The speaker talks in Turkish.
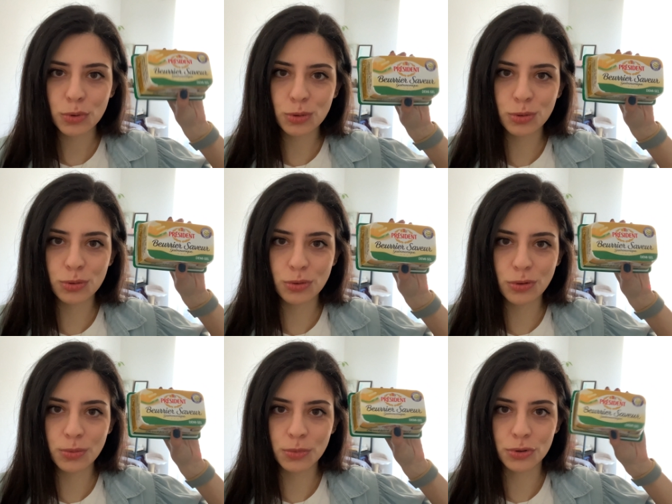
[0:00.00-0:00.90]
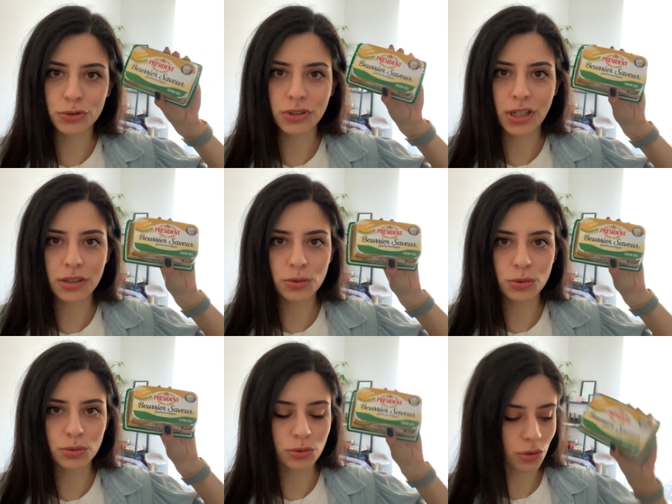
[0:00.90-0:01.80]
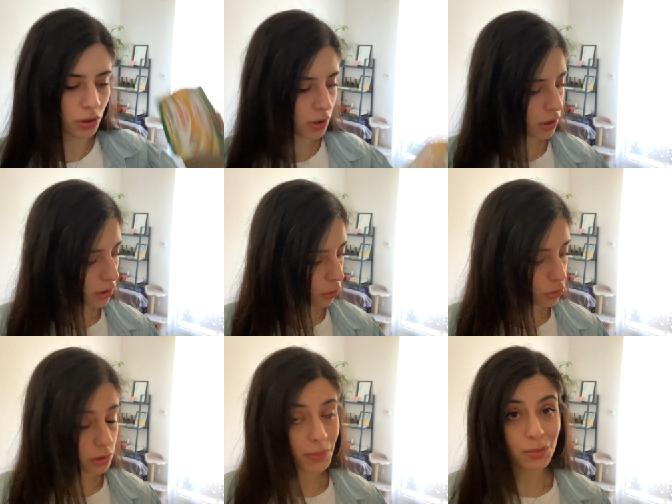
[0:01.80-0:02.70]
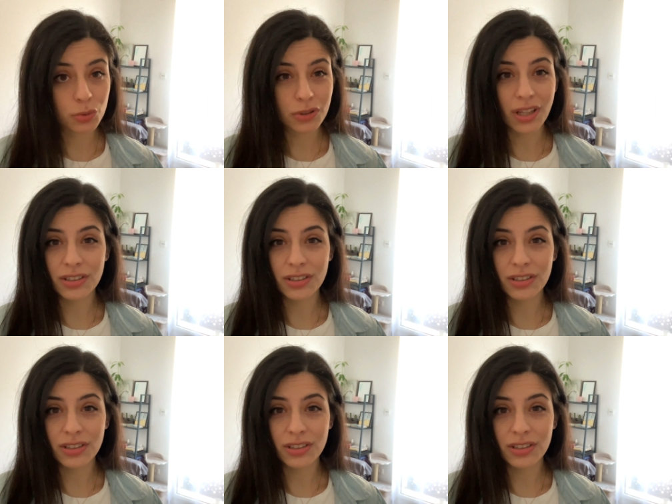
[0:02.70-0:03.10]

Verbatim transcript: Bu tuzluymuş. Yarı tuzlu. O zaman bunu